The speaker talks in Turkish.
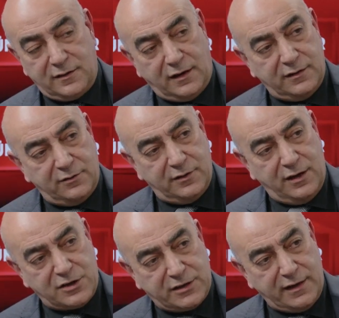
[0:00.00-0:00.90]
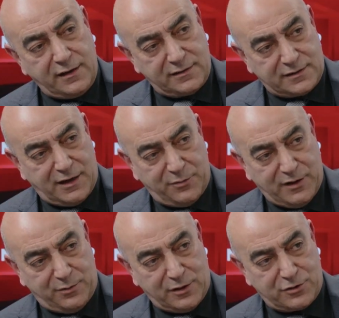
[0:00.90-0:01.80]
hani eşdeğer
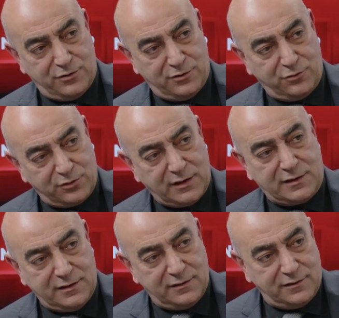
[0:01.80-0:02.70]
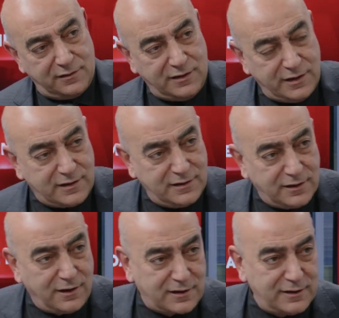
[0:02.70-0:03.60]
saymaya başlıyor oradaki yerli